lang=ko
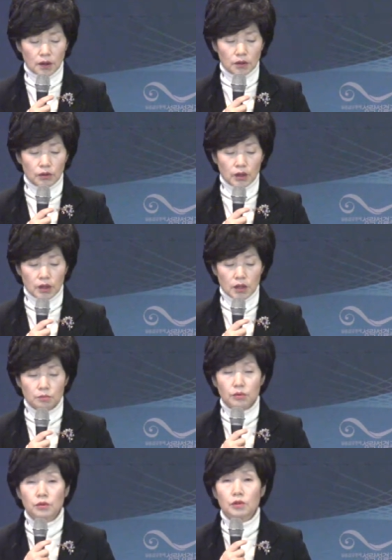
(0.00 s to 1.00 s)
여기
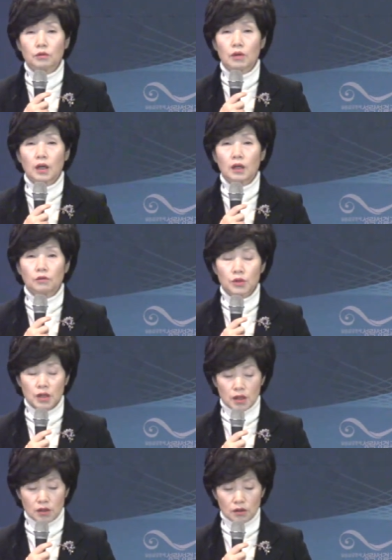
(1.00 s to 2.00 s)
계신 분들과 우리의
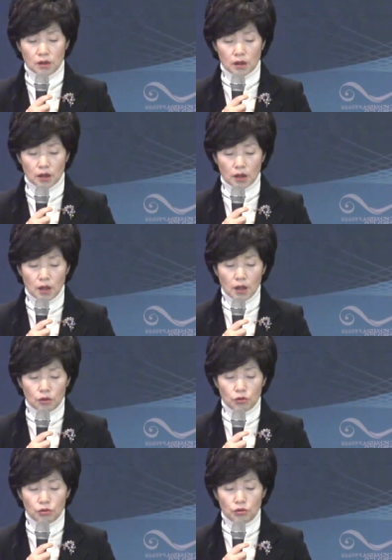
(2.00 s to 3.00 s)
자녀들이
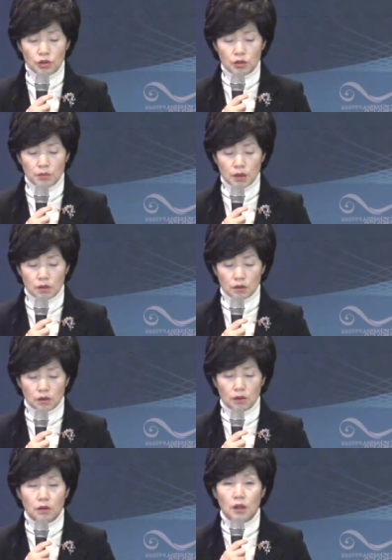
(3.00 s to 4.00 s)
그 중심에서
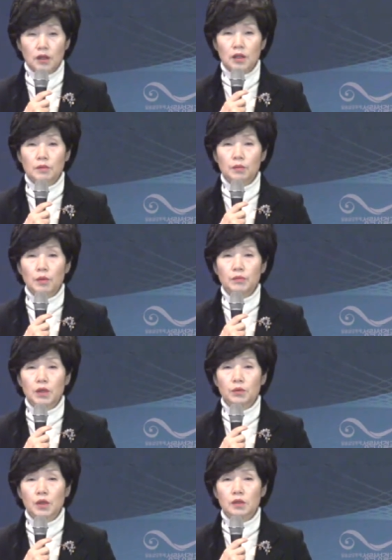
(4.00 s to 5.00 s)
하나님의
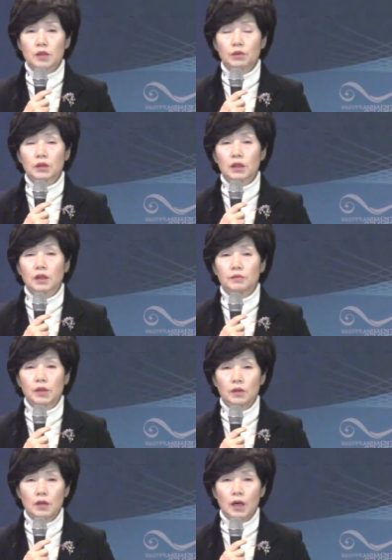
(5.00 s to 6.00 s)
몸된 교회를
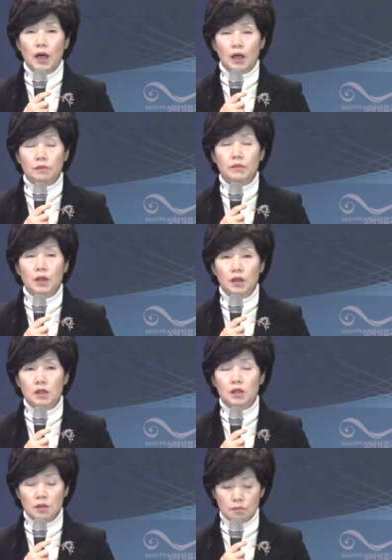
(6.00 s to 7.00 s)
세워나가며 아름답게
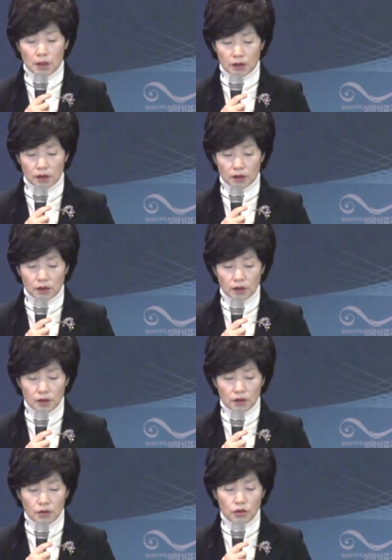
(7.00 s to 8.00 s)
쓰임받는
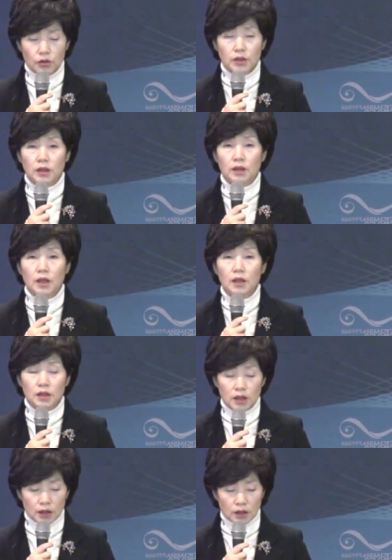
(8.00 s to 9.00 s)
그런 역사가
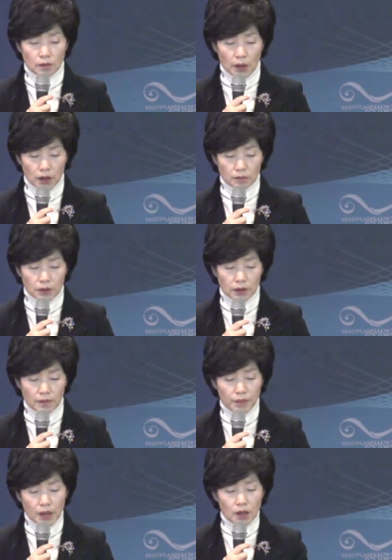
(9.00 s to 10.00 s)
있기를 바랍니다.
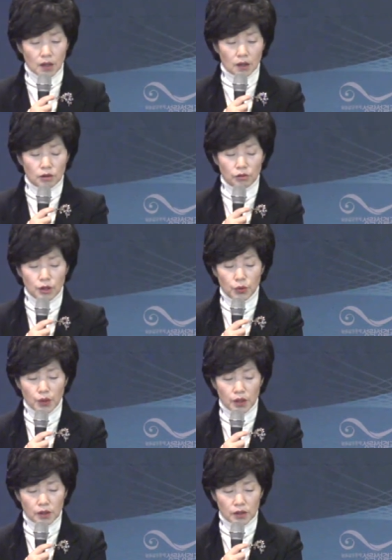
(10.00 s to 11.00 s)
그런데 우리
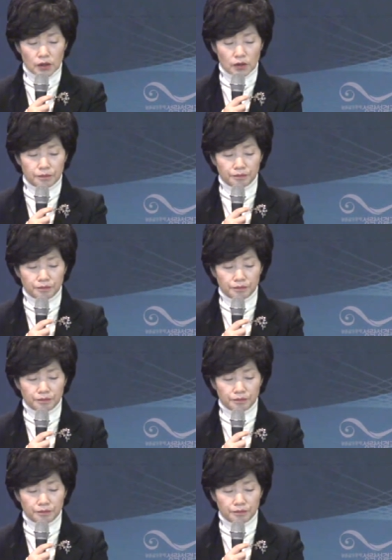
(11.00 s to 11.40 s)
교회는